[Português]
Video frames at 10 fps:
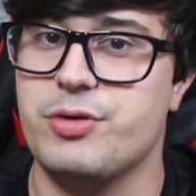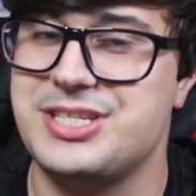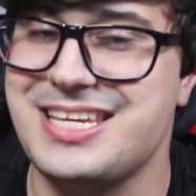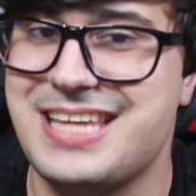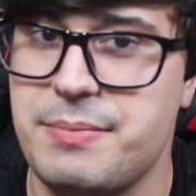Se
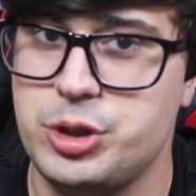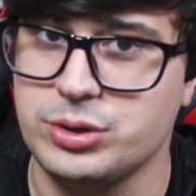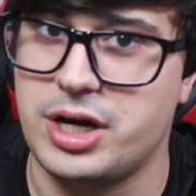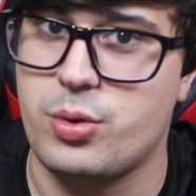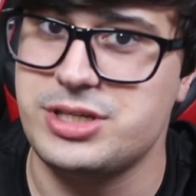você sabe de
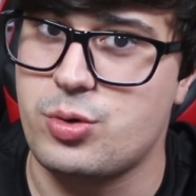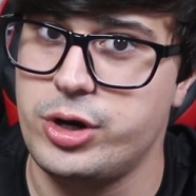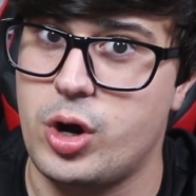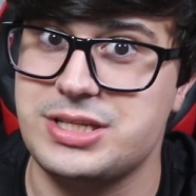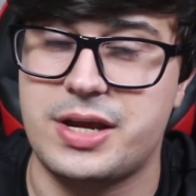outra coisa
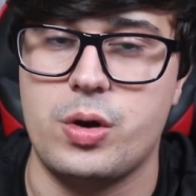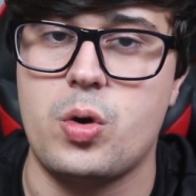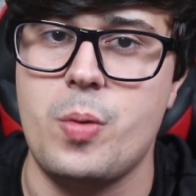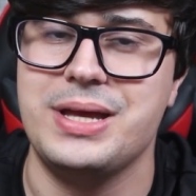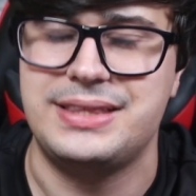curiosa que eu
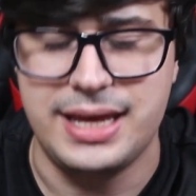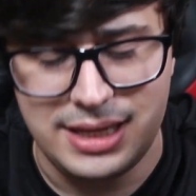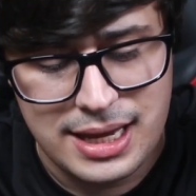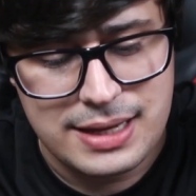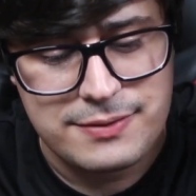não comentei,